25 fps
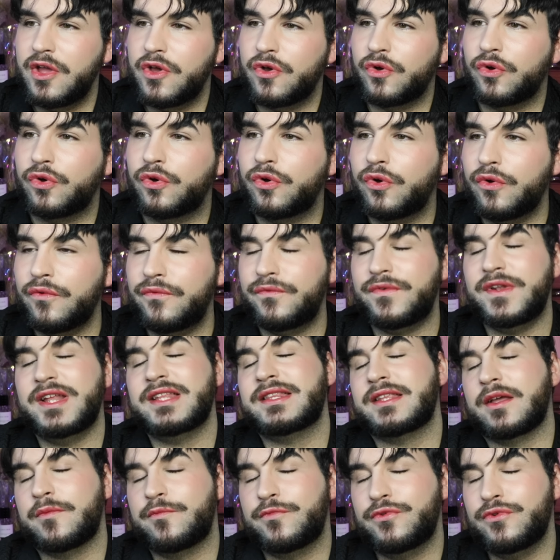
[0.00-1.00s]

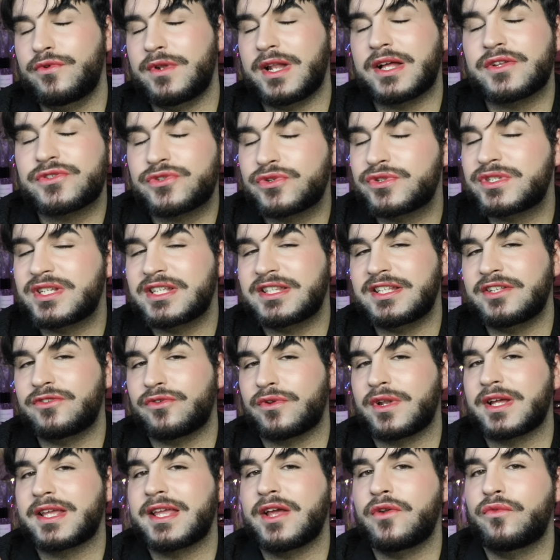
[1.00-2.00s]
reflètent un peu la société
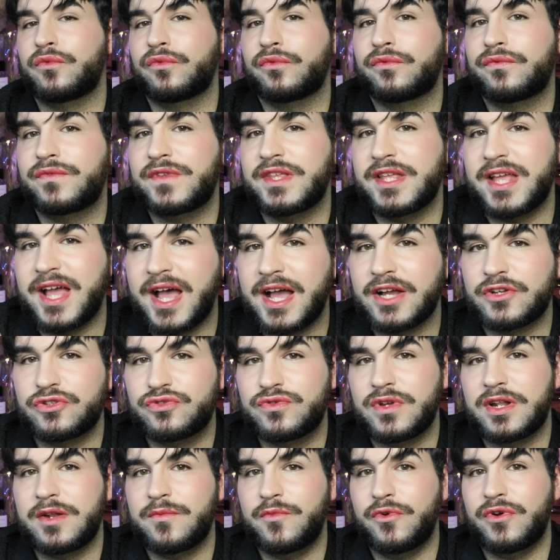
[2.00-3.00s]
dans laquelle on vit
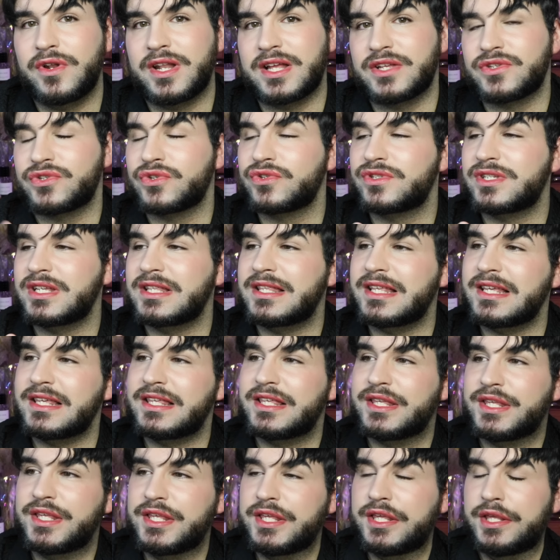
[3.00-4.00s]
actuellement, la société
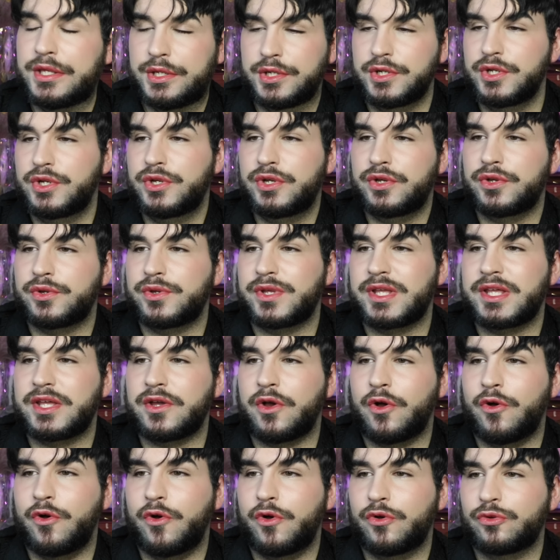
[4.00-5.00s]
qui est
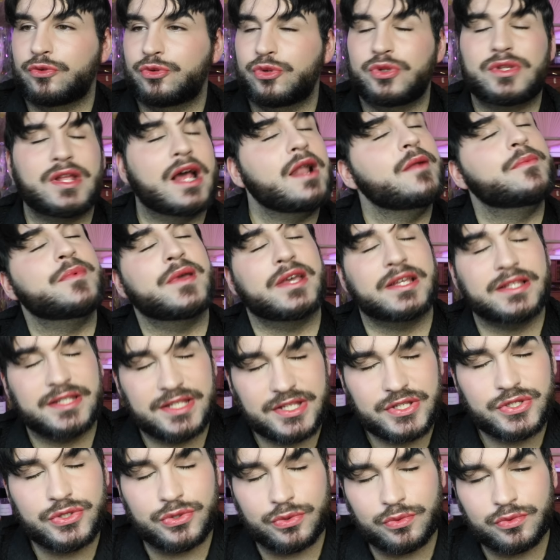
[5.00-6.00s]
en totale
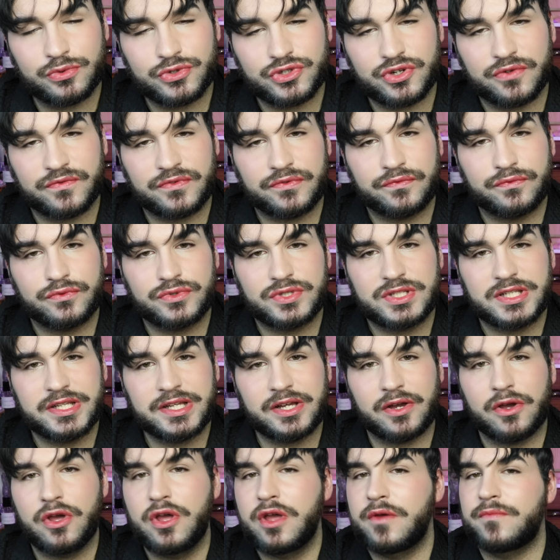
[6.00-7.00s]
perdition, j'ai envie de vous
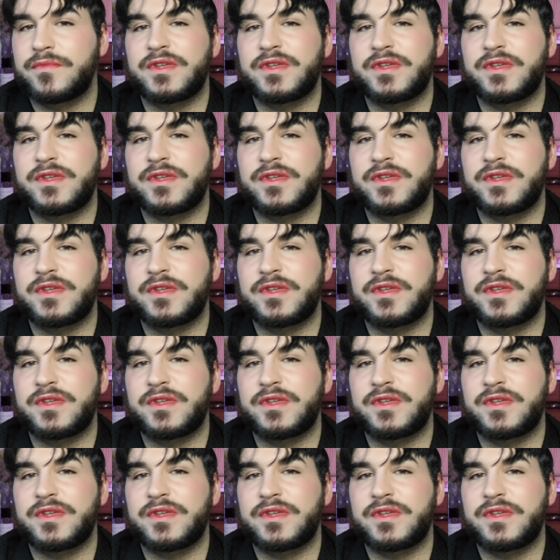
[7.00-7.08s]
dire.